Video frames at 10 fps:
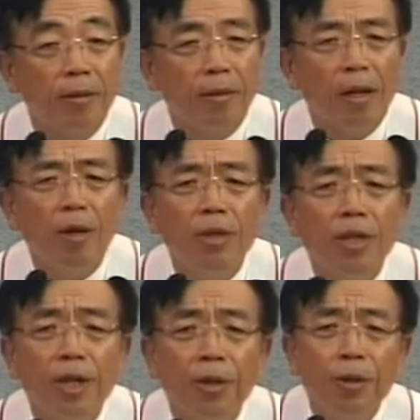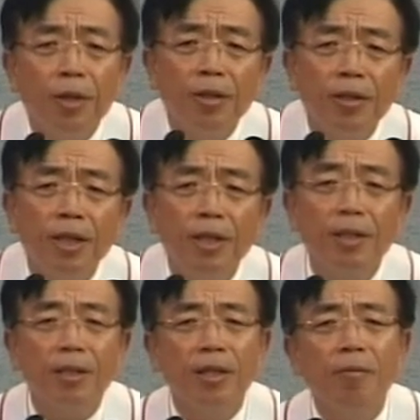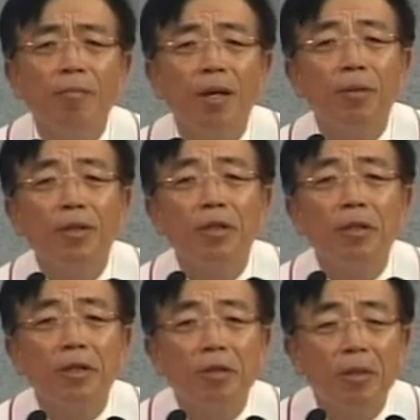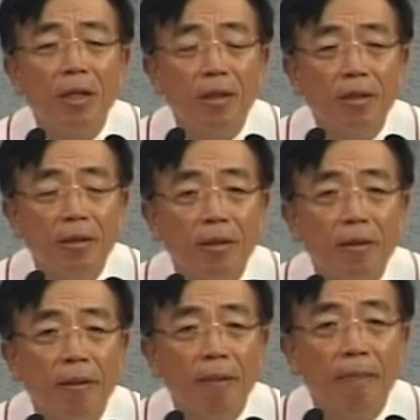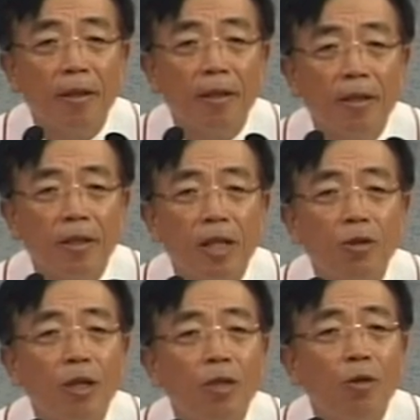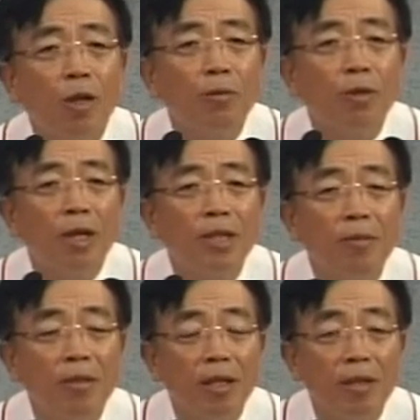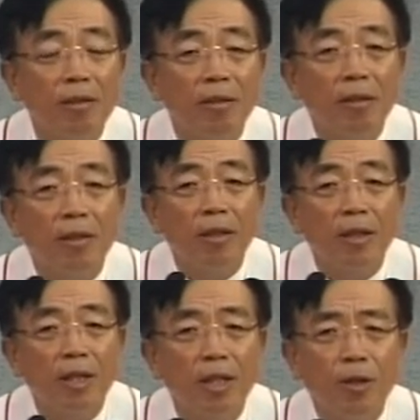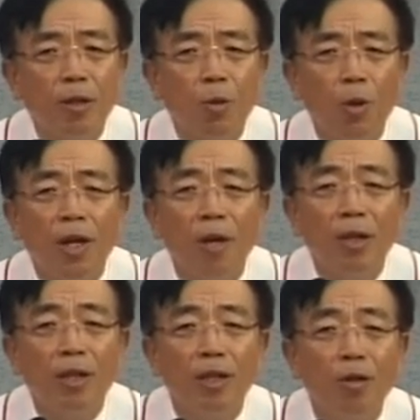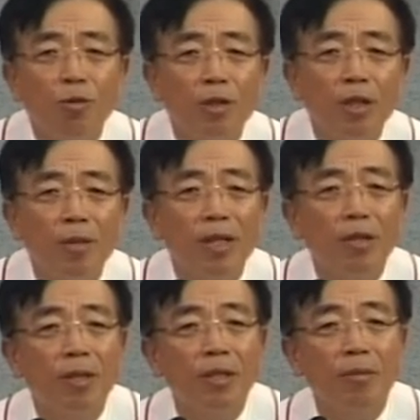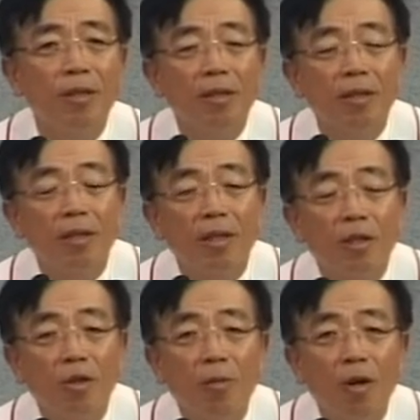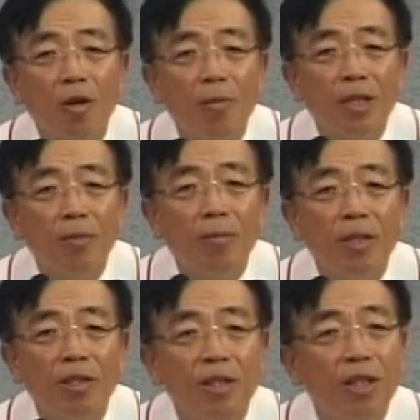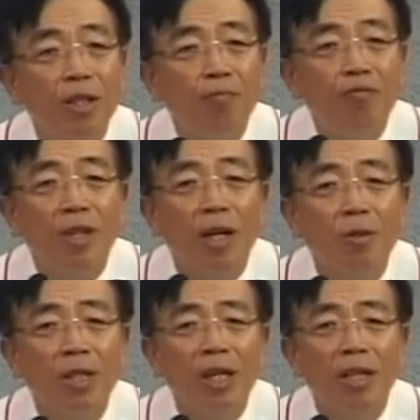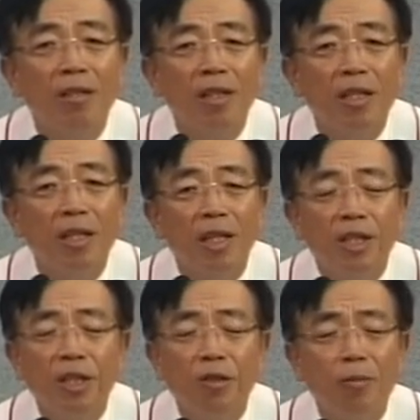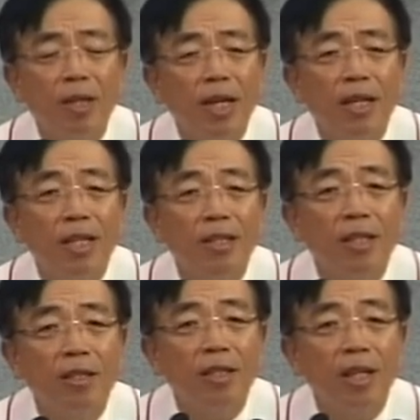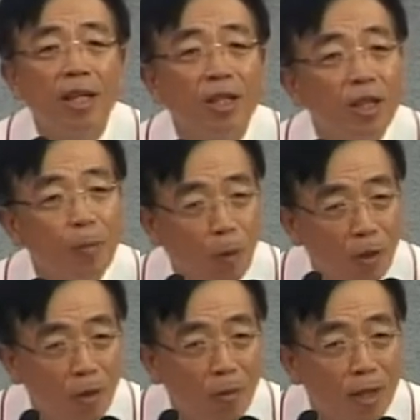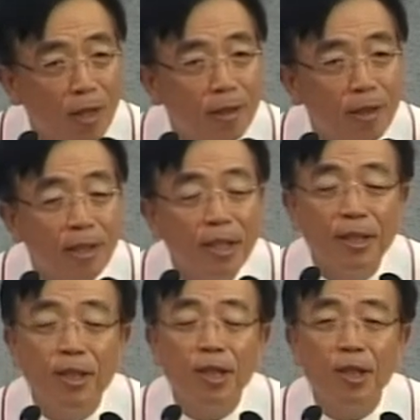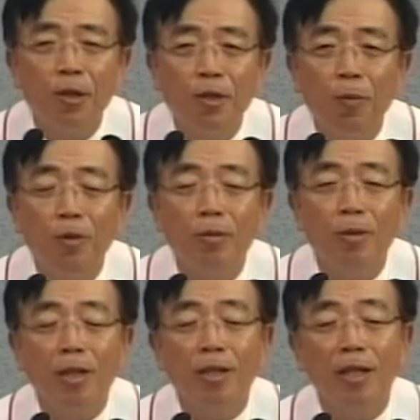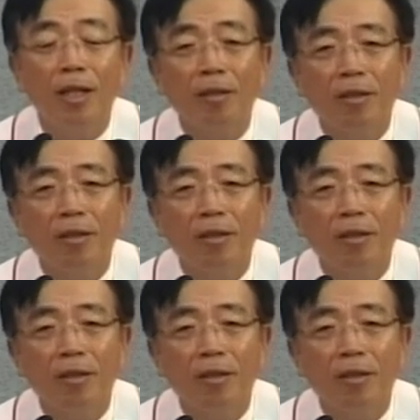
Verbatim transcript: 라우디게 교인들이 금방 변질됐습니다. 차지도 아니고 덥지도 않습니다. 입에서 토해내버리겠다고 주님께서 말씀하십니다. 그리고 뭐라고 말씀합니까? 니들이 부자라고 생각하는데 니들 정말 가난한 자들이다. 니들 본다고 말하는데 니들 결코 보지 못한다.